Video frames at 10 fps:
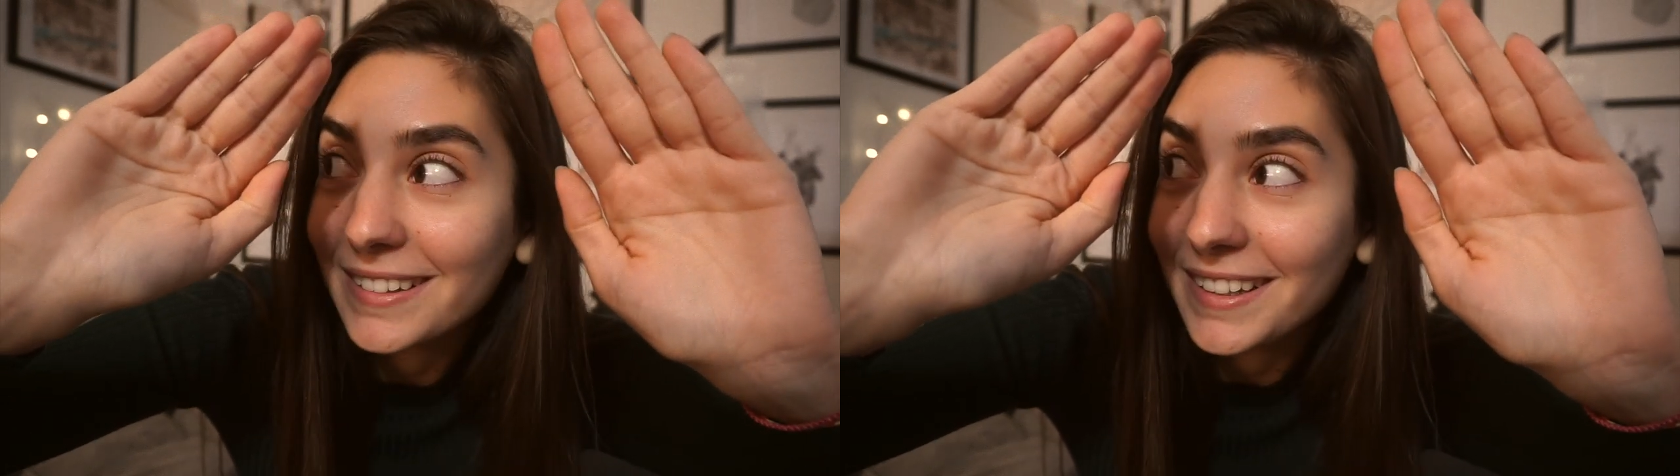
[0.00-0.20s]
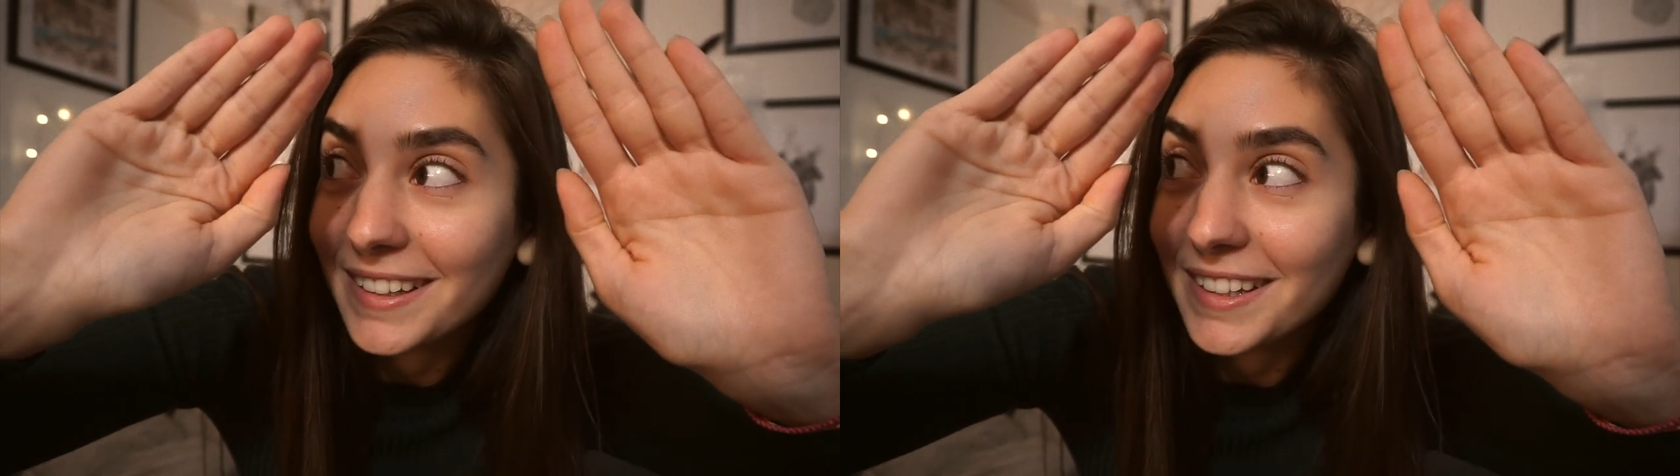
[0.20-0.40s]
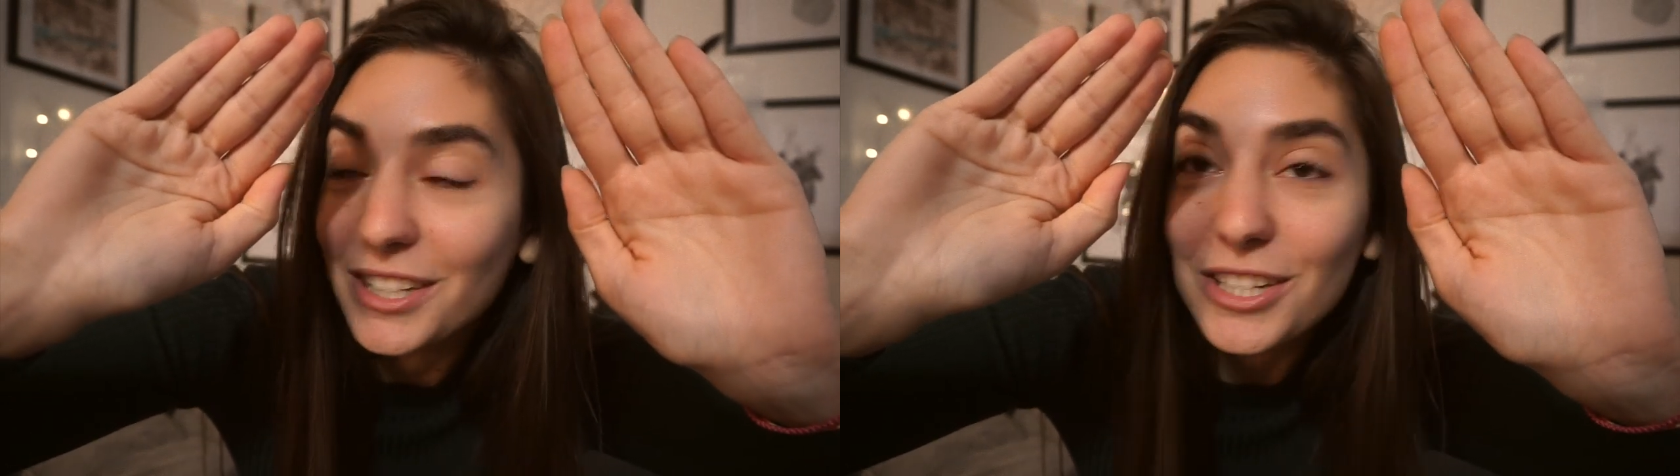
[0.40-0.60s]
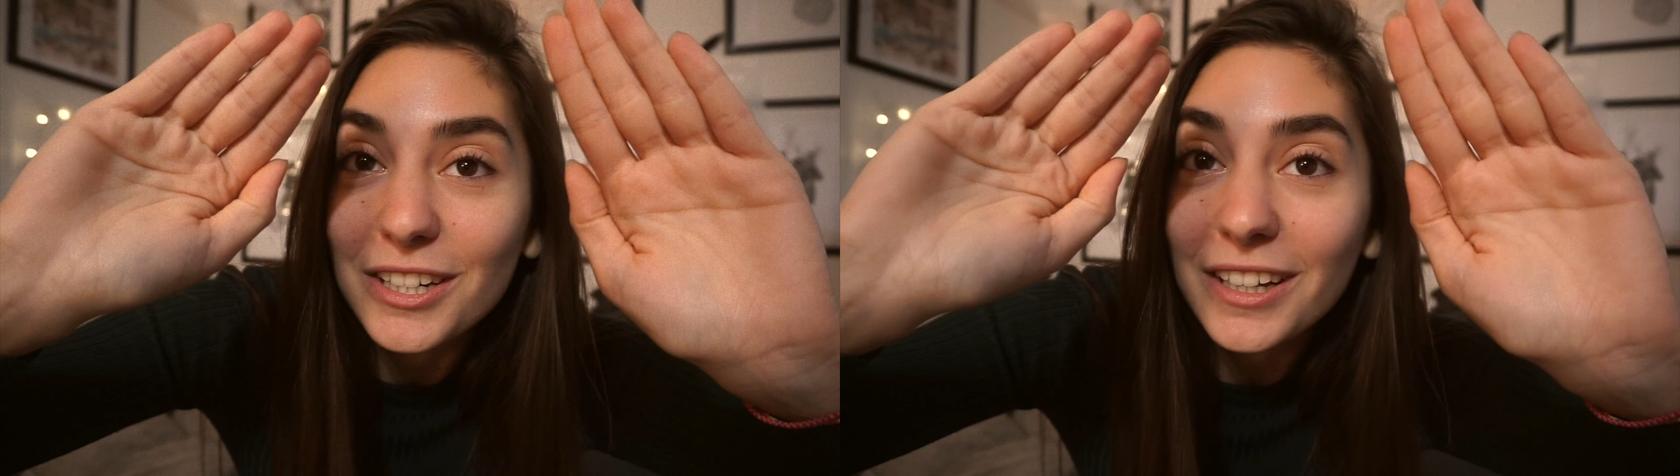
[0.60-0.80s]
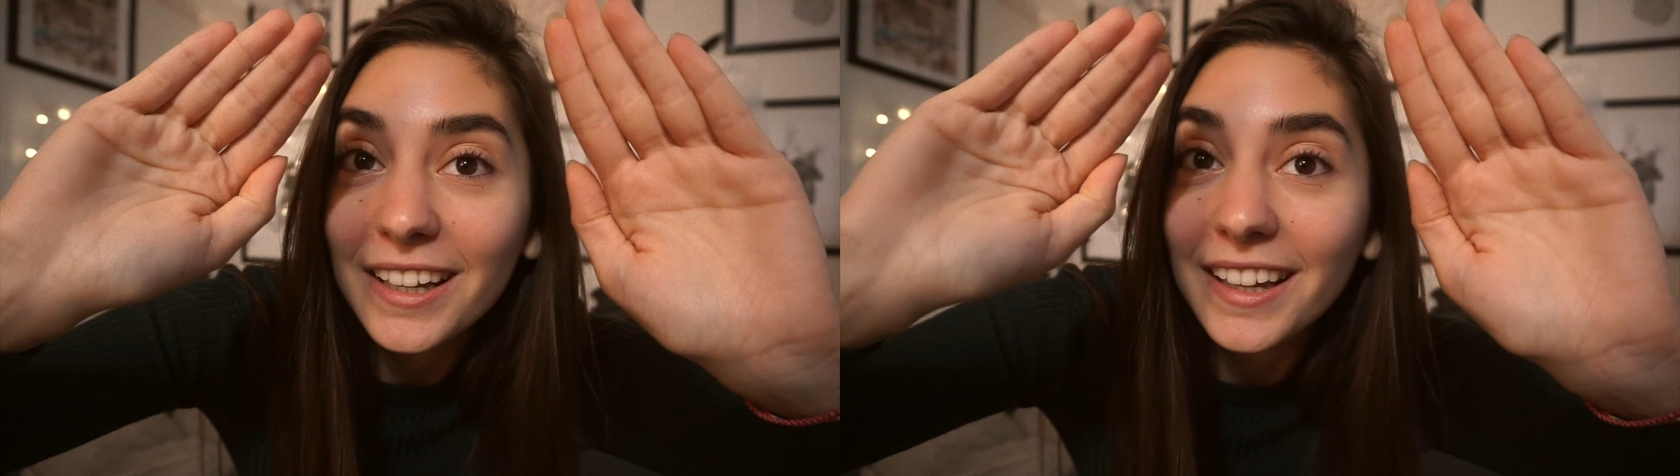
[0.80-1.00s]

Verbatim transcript: 310